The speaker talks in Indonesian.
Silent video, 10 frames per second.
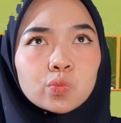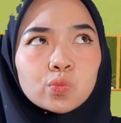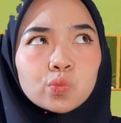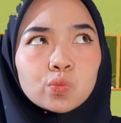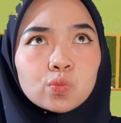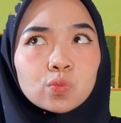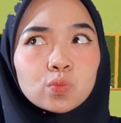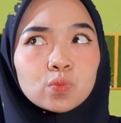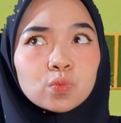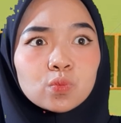
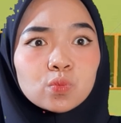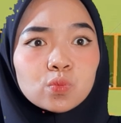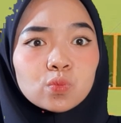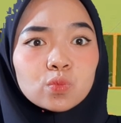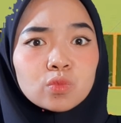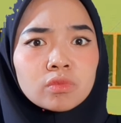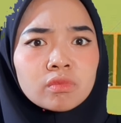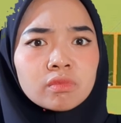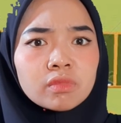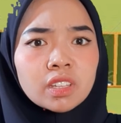Hmm,
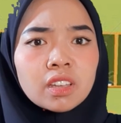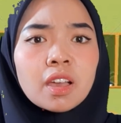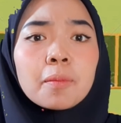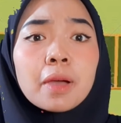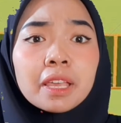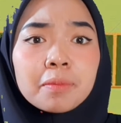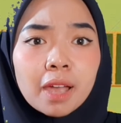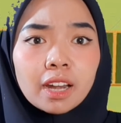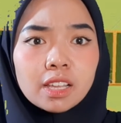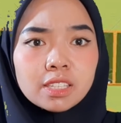
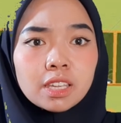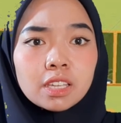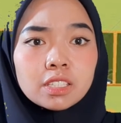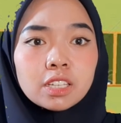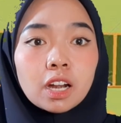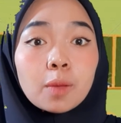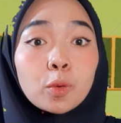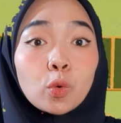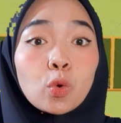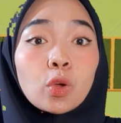bagaimana sih cara
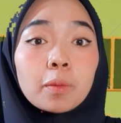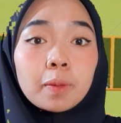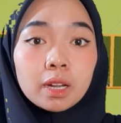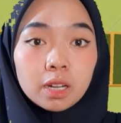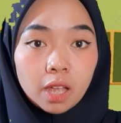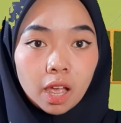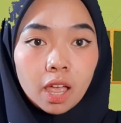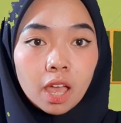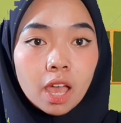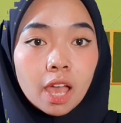mengukur benda